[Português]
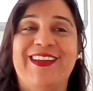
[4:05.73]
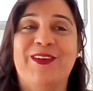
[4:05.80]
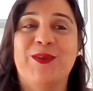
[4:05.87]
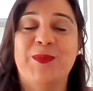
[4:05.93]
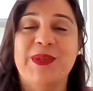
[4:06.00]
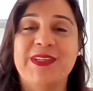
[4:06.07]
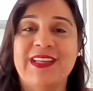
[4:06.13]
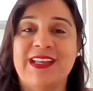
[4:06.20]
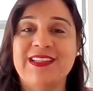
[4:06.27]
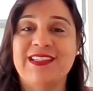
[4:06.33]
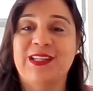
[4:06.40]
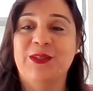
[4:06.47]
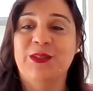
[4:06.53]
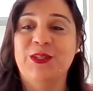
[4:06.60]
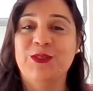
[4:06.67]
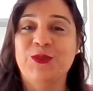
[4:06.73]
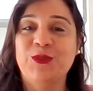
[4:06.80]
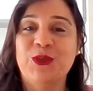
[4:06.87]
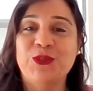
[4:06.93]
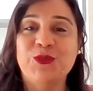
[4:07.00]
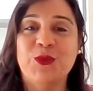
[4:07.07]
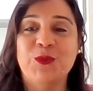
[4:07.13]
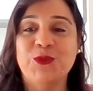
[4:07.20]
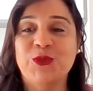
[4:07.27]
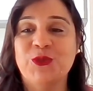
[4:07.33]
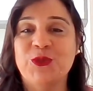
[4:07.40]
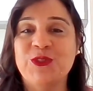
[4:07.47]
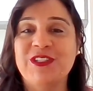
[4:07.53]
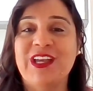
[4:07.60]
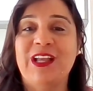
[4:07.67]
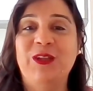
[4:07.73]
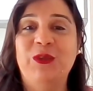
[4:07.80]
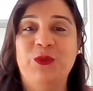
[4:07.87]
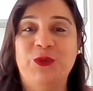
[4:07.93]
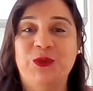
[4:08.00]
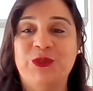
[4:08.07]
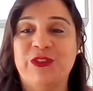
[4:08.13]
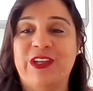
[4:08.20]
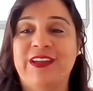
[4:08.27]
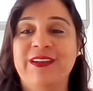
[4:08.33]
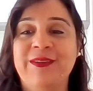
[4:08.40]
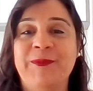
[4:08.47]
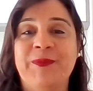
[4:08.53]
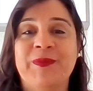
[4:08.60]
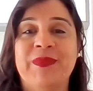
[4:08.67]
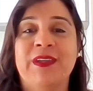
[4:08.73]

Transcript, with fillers: é, começar dizendo que nós somos todos alunos, né?